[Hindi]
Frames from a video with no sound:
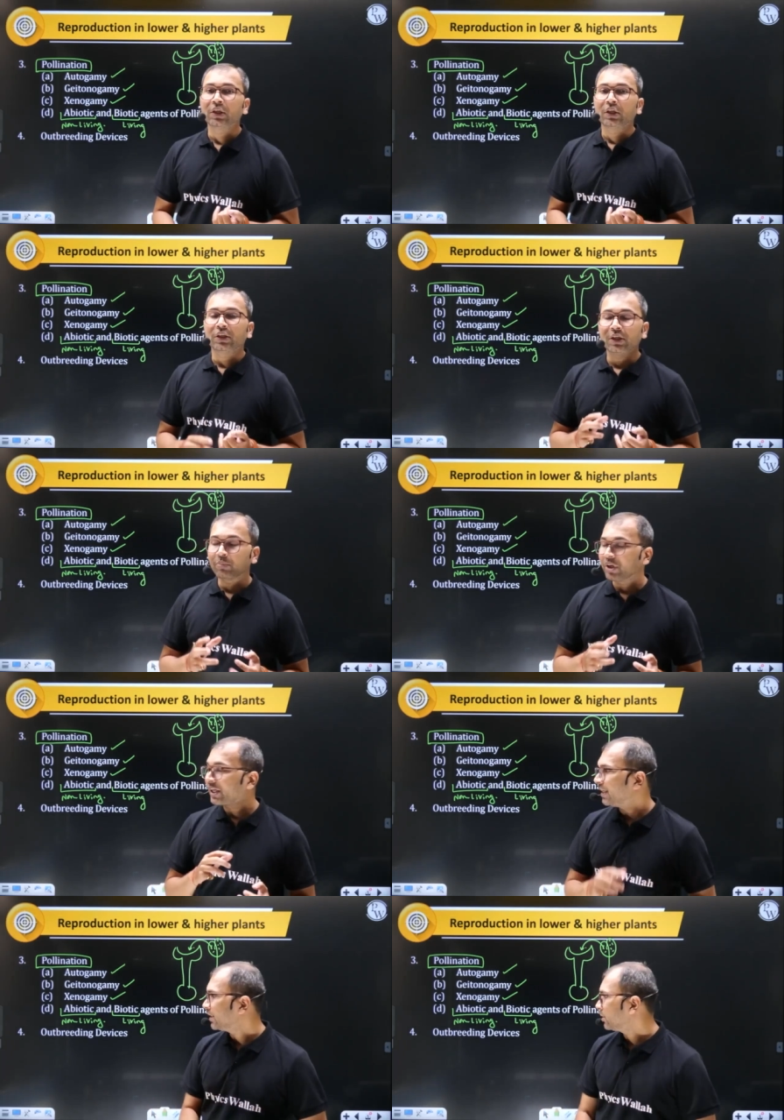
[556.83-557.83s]
ये
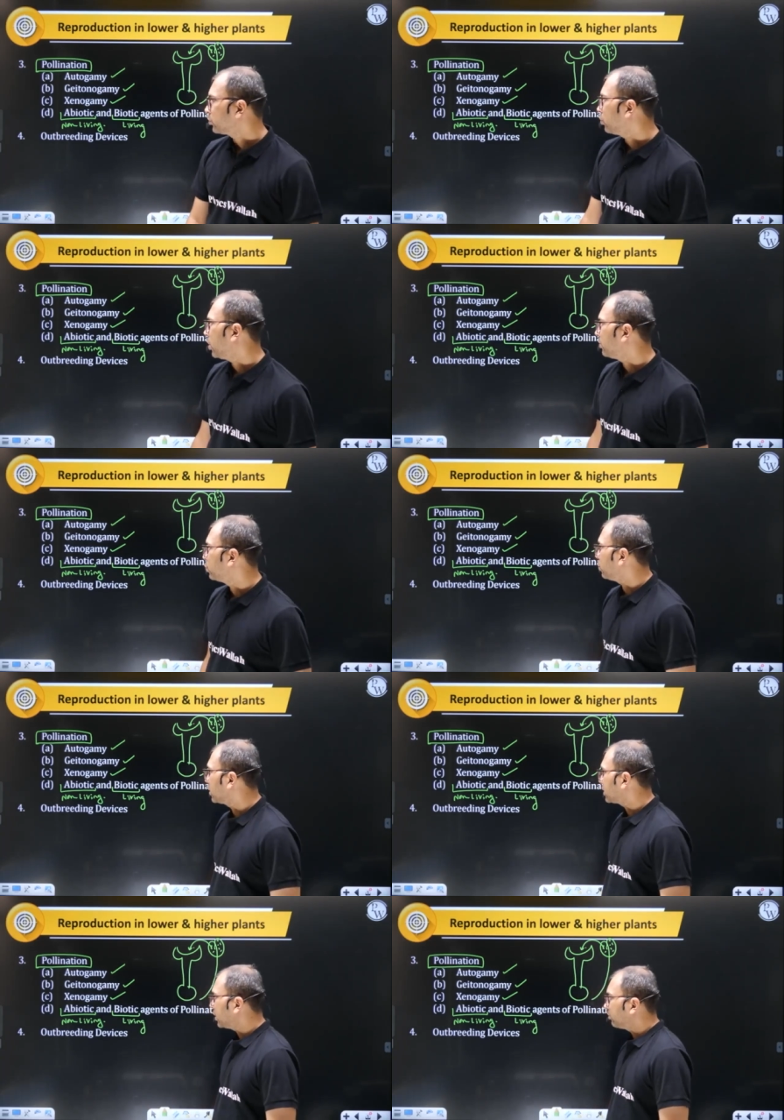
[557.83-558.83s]
मेकेनिज़म्स को आप थोड़ा
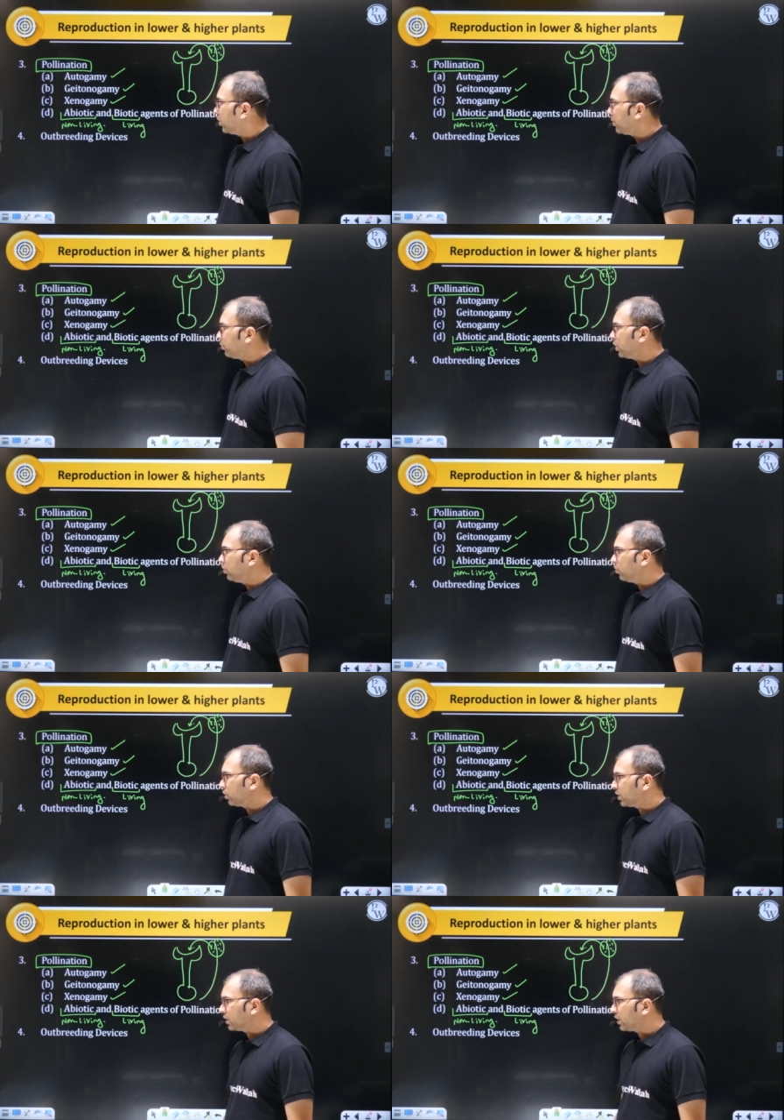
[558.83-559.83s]
सा एक बार पढ़
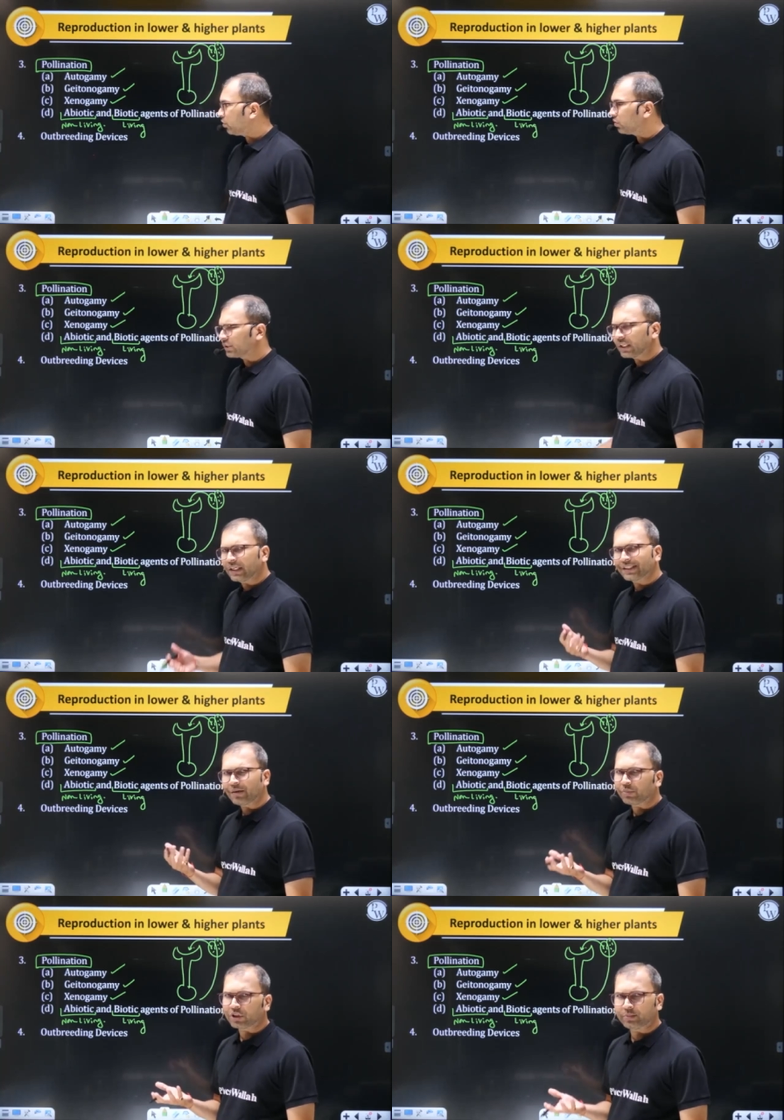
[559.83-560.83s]
लोगे ठीक है और इसके
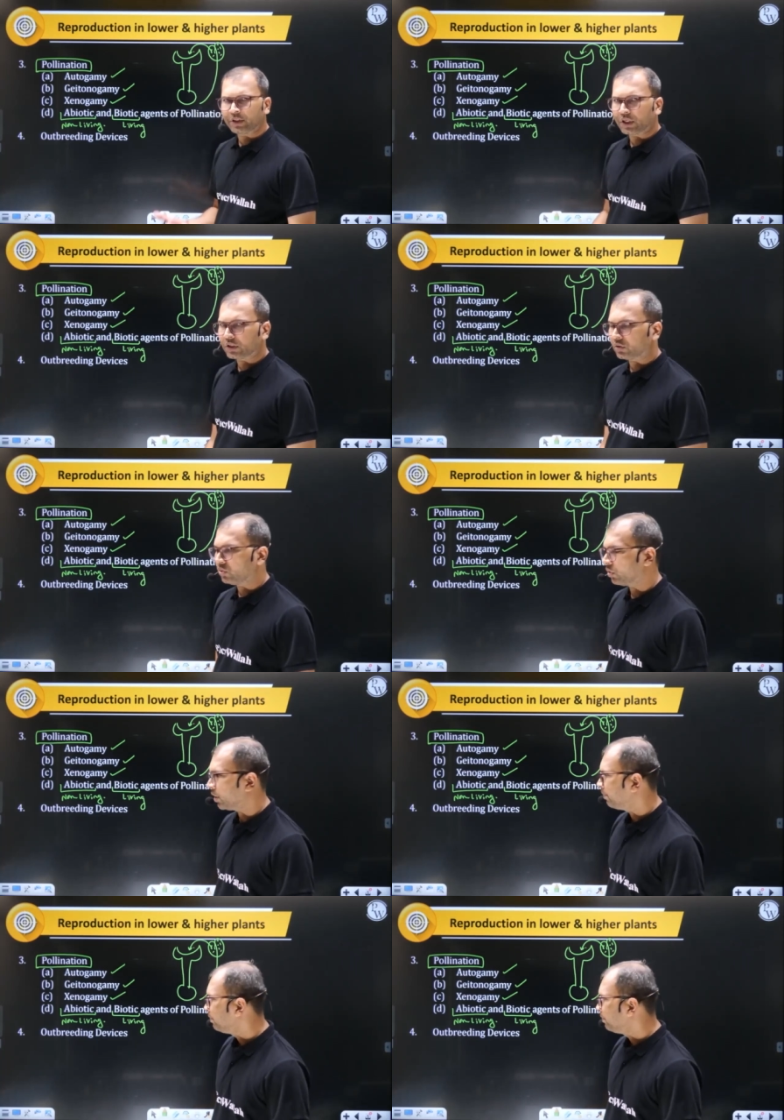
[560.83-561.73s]
एग्जाम्पल्स भी याद रखोगे